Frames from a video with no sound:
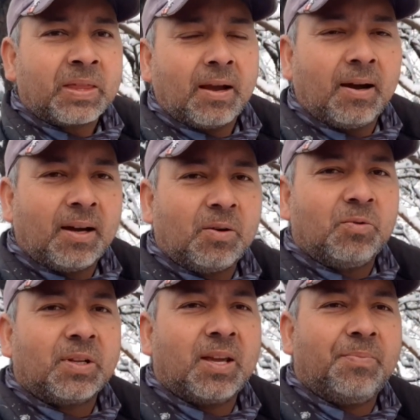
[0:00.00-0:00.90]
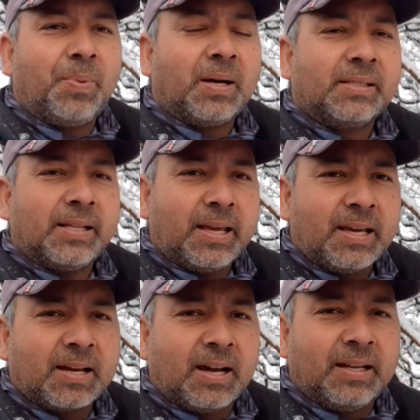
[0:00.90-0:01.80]
अगर उनके पास नहीं
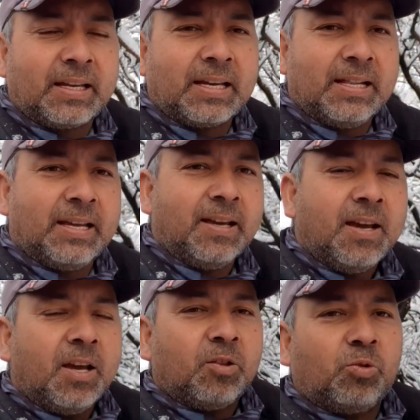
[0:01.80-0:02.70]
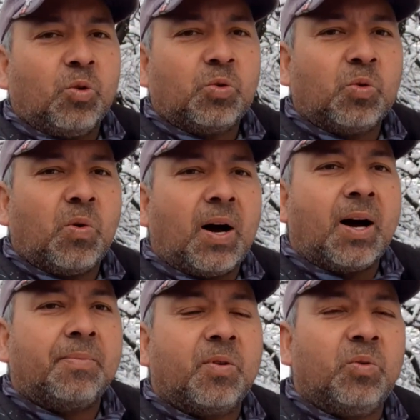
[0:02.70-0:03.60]
है खाने के लिए तो दोस्तों
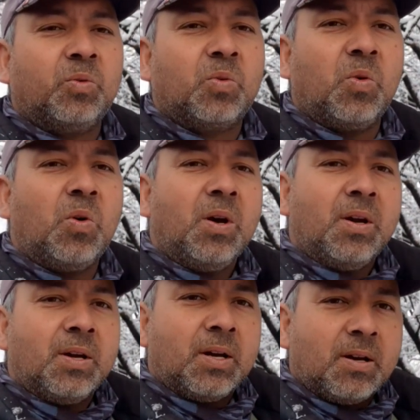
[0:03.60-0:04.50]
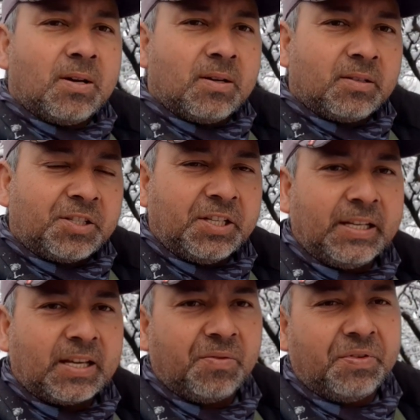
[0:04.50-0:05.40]
आपको उनको
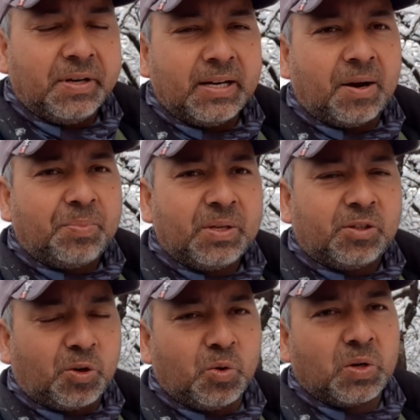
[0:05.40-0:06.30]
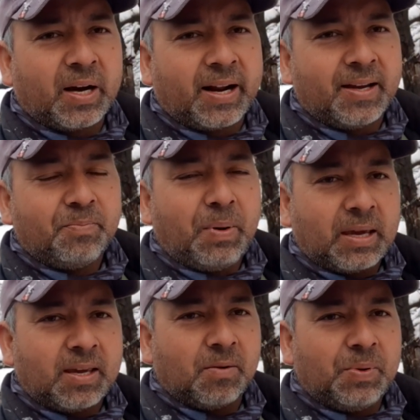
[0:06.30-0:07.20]
चीनी की फीड आप ज़रूर कराएं
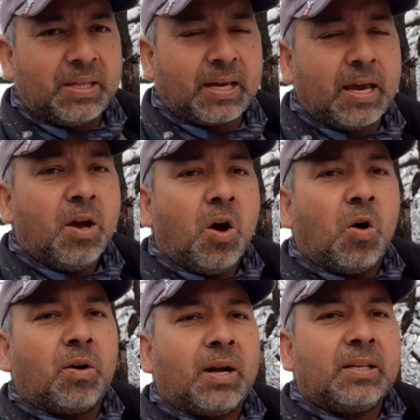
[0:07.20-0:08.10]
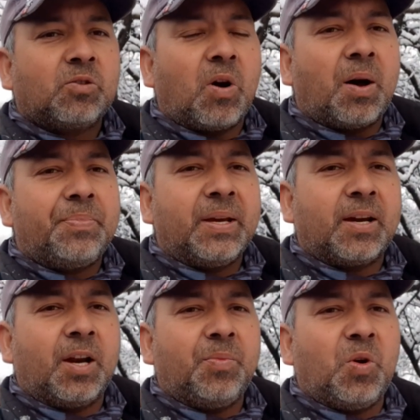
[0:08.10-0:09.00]
पैकिंग भी देखें और इसको आपने
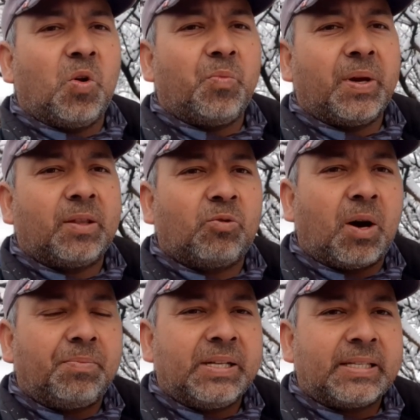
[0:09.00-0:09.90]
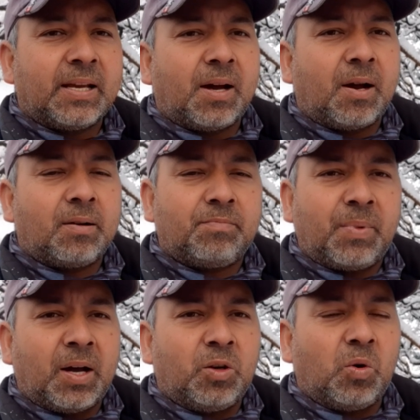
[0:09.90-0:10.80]
गर्मियों में तो आप जैसे
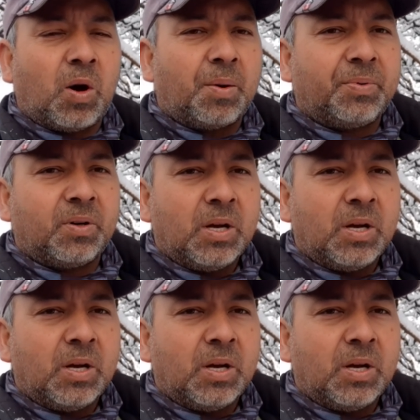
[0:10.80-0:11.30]
मान लो आप